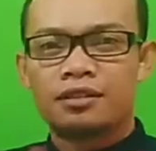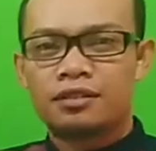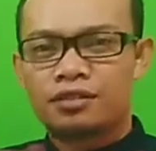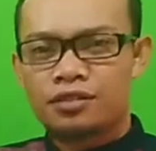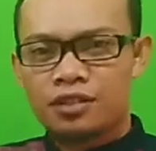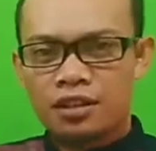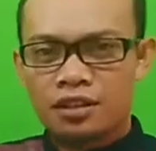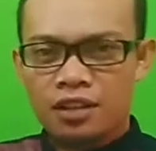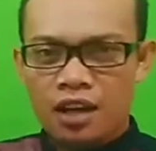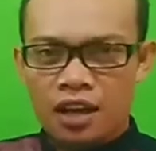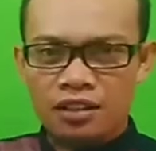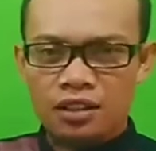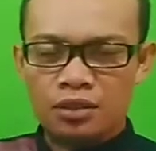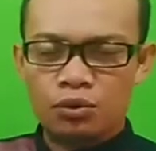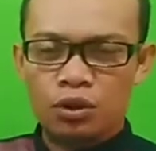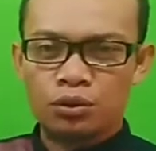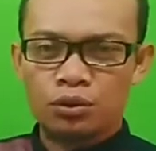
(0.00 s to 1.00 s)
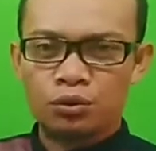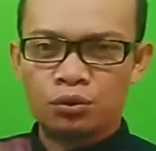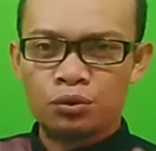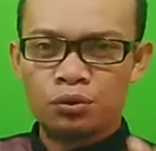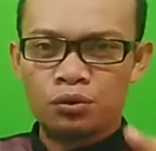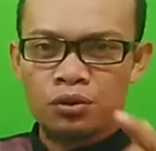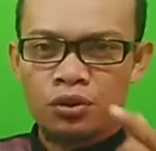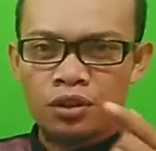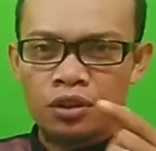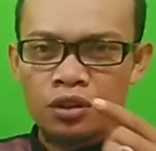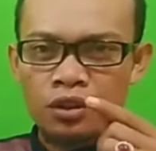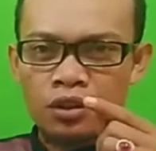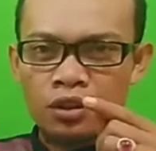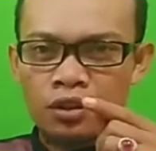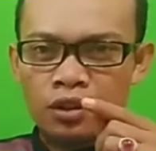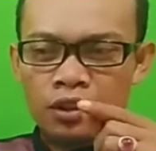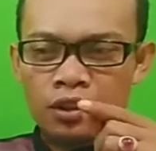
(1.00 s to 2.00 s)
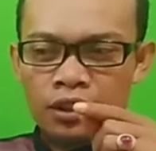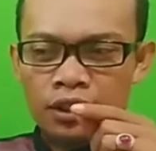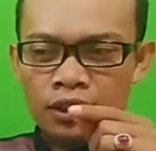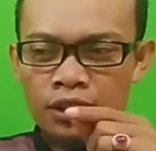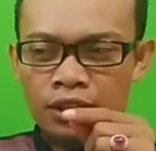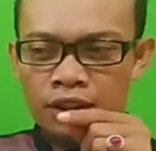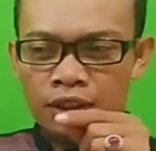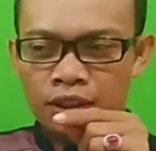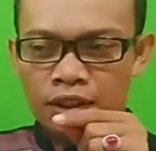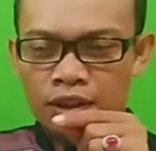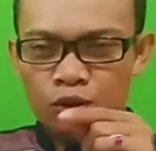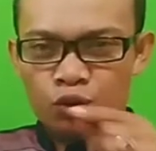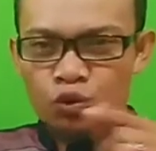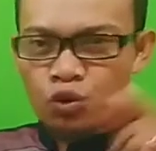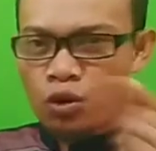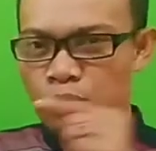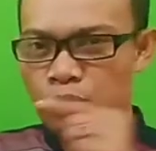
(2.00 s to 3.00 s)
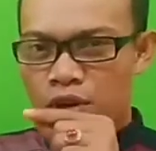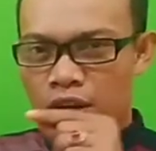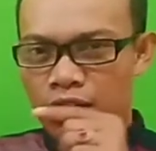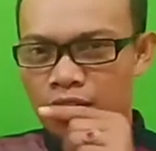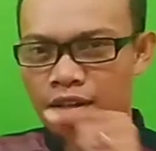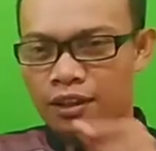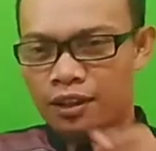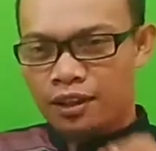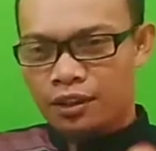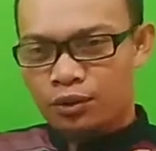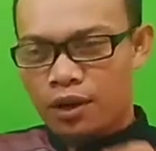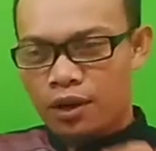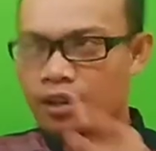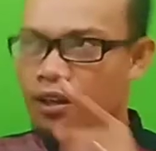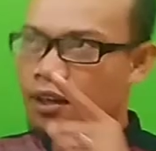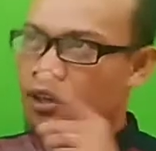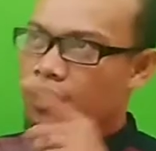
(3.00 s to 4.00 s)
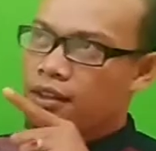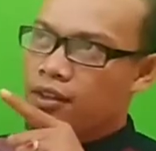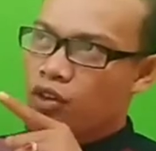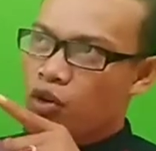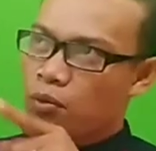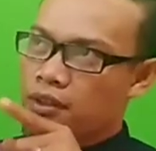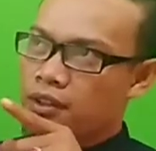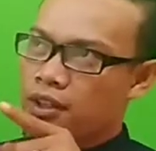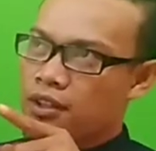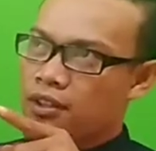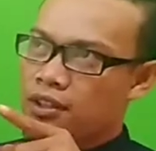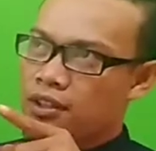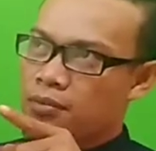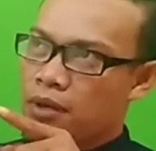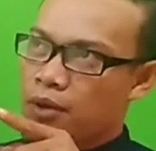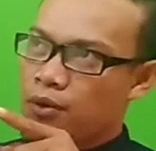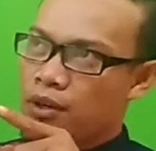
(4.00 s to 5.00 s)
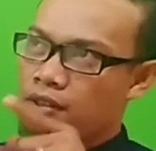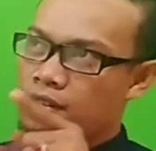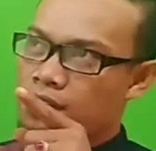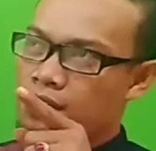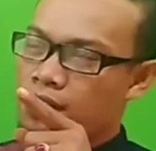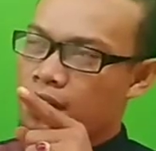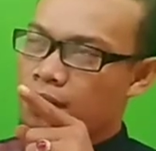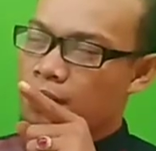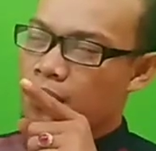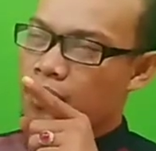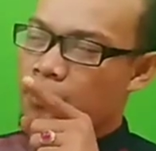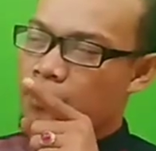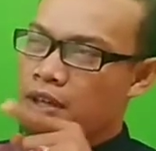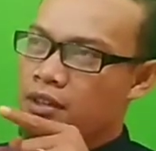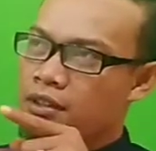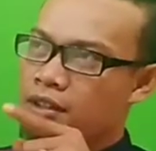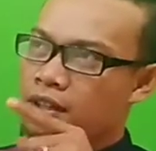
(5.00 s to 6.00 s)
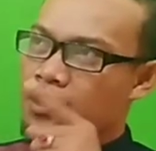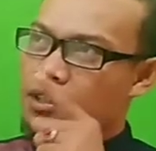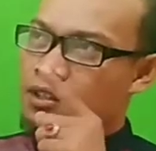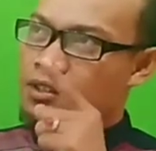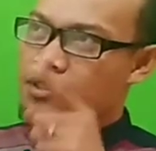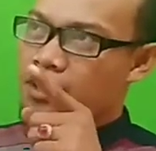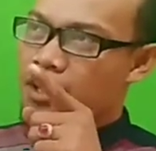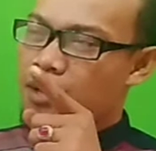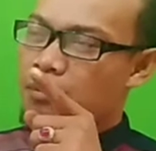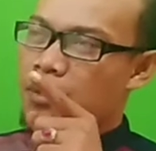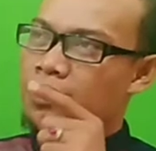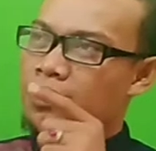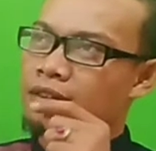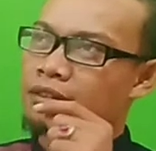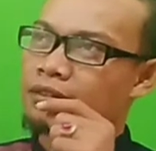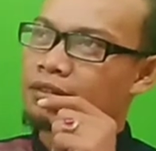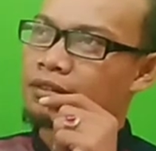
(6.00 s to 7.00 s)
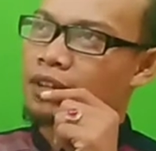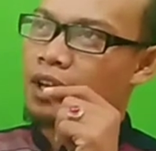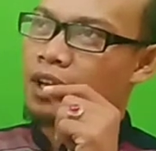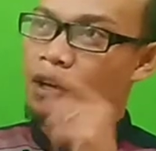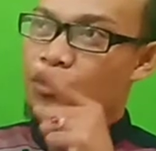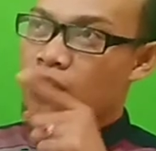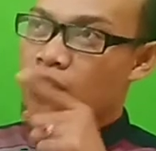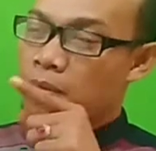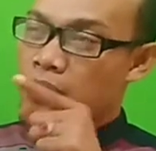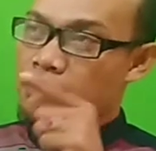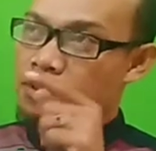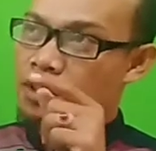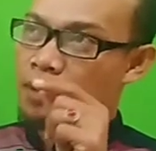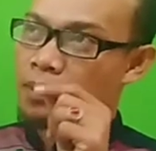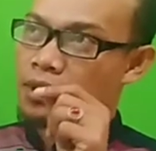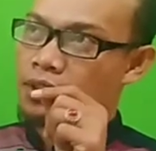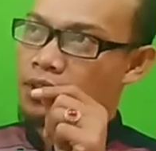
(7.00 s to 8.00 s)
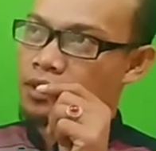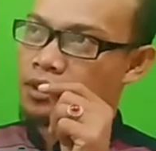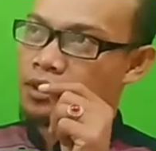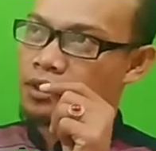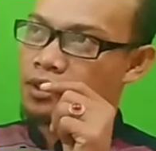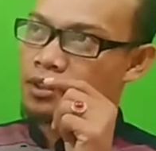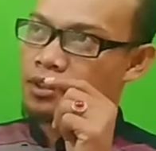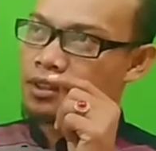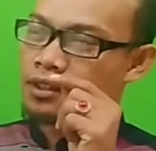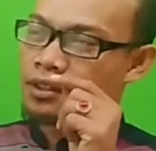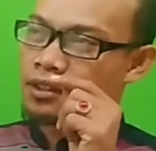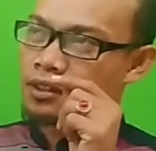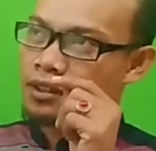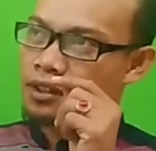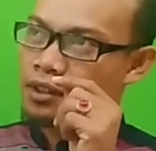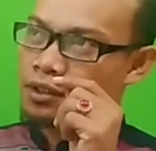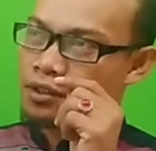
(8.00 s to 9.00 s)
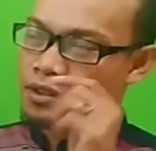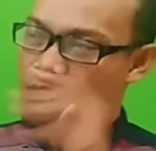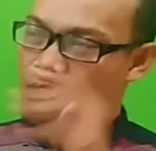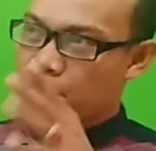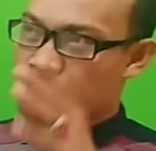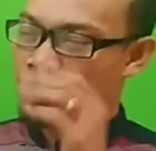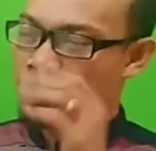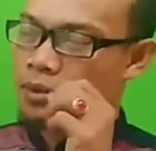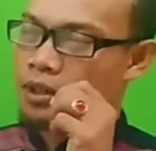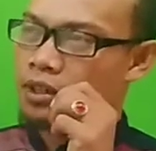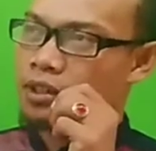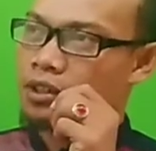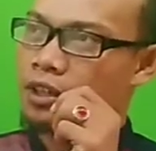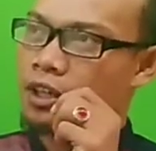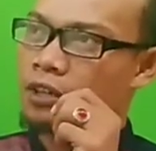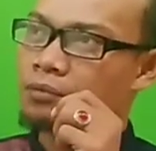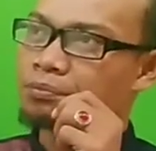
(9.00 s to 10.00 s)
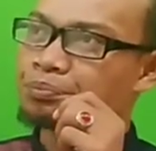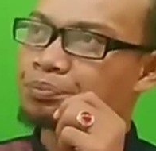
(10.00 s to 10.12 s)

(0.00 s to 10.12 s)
Jadi hanya waktu Eh, dua bulan itu ada komentarnya di bawah selam apa selamat ada ucapan selamat dari uh, subscriber kita